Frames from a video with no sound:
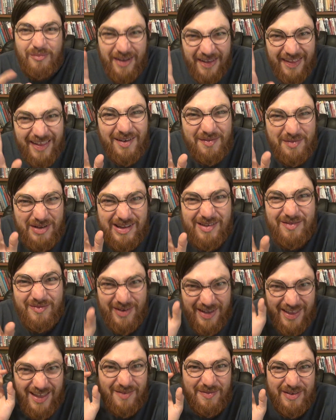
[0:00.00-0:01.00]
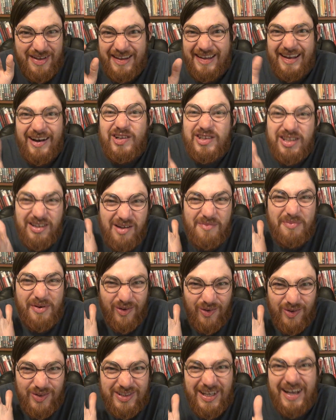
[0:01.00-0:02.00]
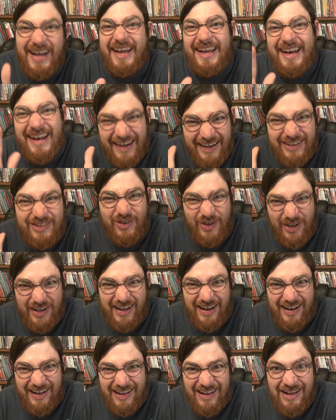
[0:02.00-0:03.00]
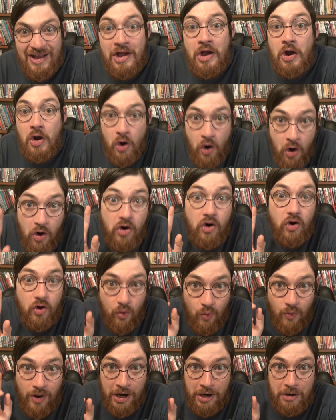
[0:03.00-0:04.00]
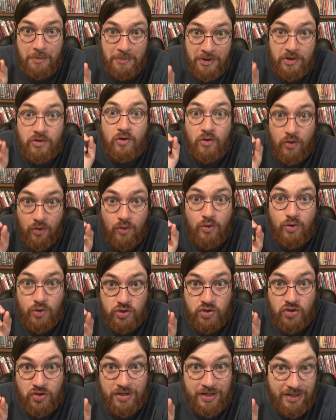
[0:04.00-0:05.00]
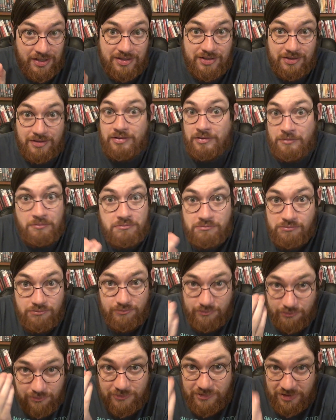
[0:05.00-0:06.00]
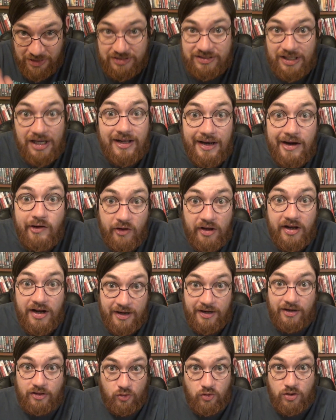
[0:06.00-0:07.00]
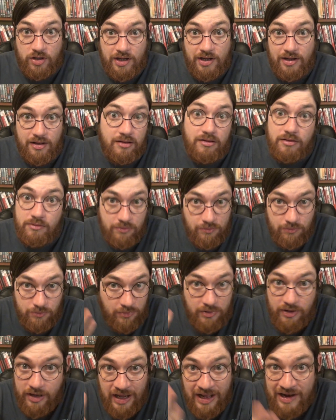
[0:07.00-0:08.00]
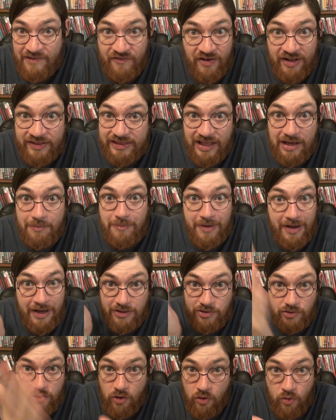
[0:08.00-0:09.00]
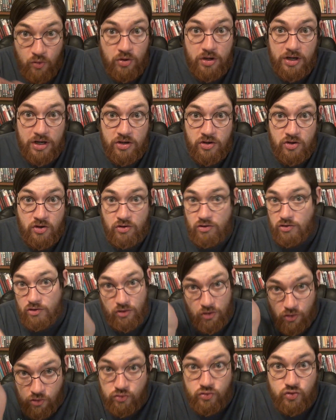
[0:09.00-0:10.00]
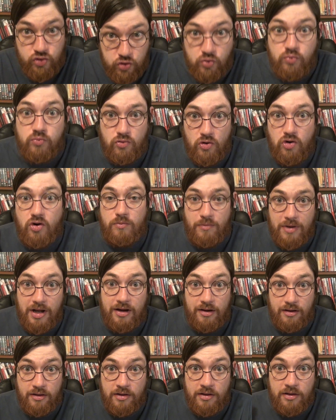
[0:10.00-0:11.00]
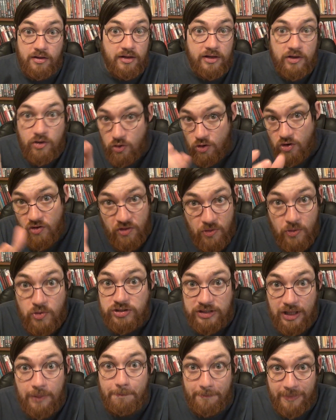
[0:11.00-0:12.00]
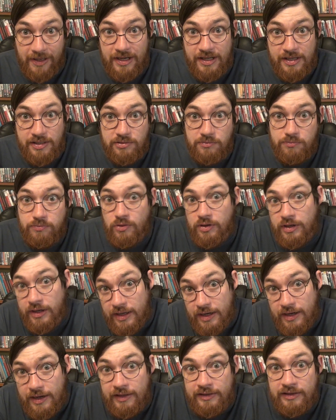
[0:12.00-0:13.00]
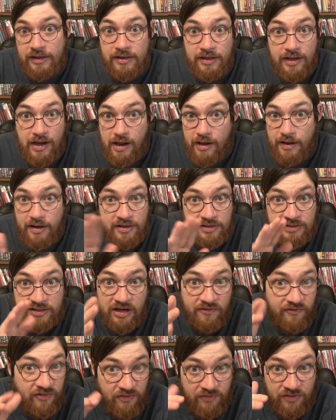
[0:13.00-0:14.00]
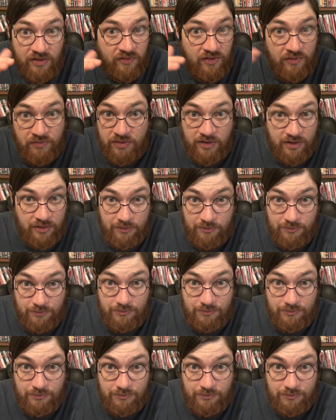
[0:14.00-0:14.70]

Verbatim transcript: me da a mí, me da a mí que la última pregunta era retórica. Con lo cual, mi conclusión es, si está claro que era retórica, el fantasma es o un niño o un subnormal. Y conociendo estas pelis, ¿por qué quieres que te diga? Está el 50-50.